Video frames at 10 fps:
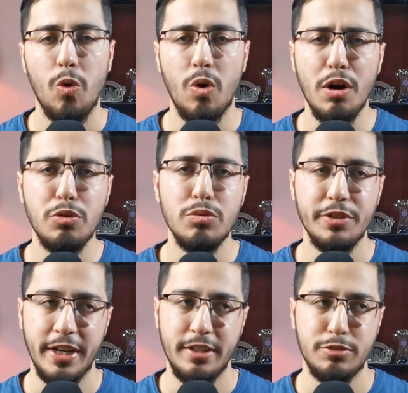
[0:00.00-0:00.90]

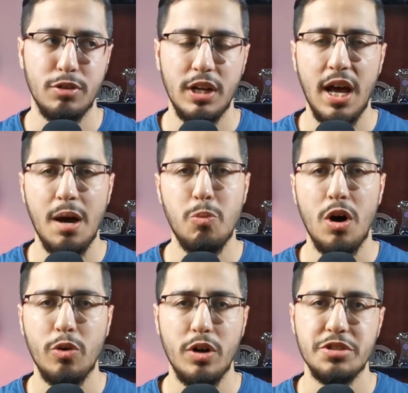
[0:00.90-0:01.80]
واكو يعني طلاب
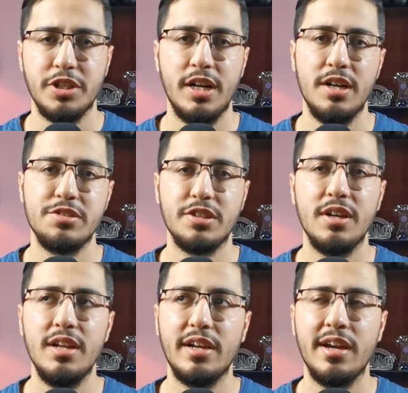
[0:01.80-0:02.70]
واكو اشخاص
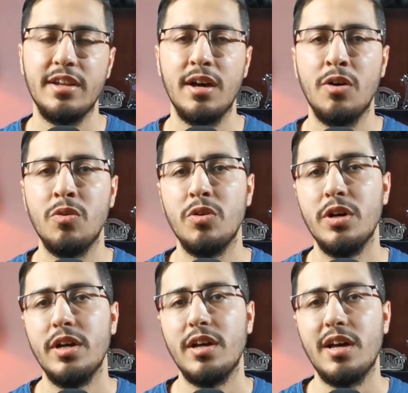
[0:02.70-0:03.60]
يقول لك انه
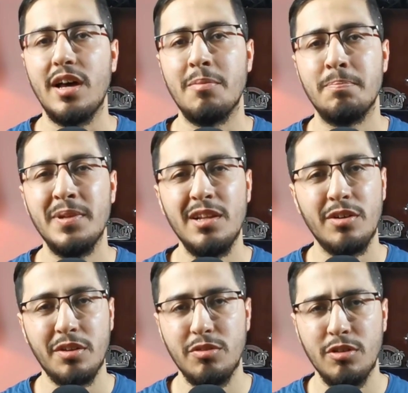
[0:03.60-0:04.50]

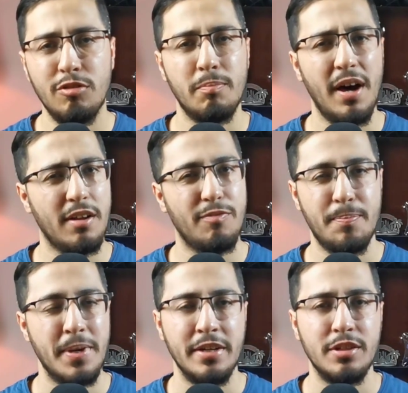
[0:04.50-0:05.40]
بالاردن وما اعرف
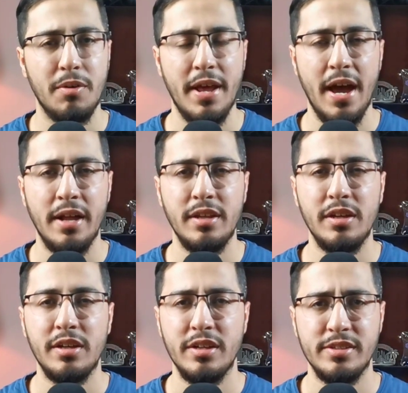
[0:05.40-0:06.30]
باي دوله
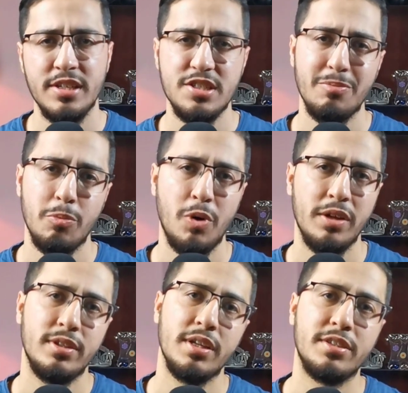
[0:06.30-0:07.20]
يعني كنا احتسبوا
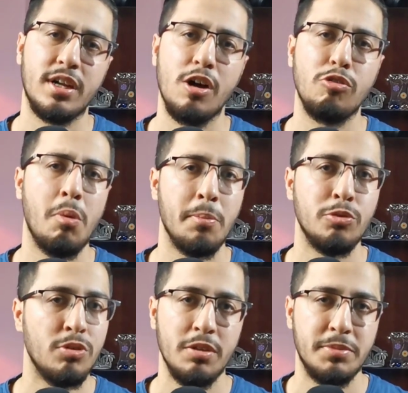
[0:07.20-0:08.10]
المعدل التراكمي
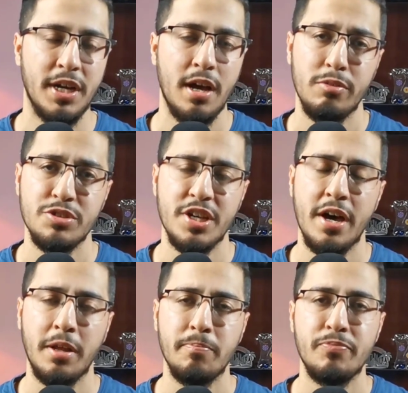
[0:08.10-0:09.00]
من دون الامتحان
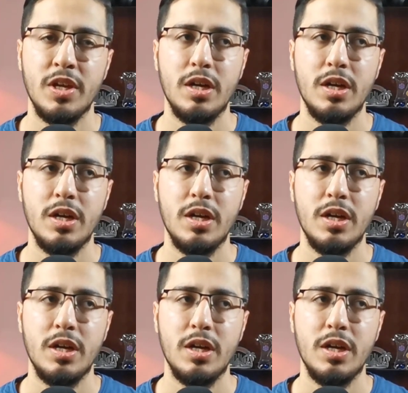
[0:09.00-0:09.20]
الوزاري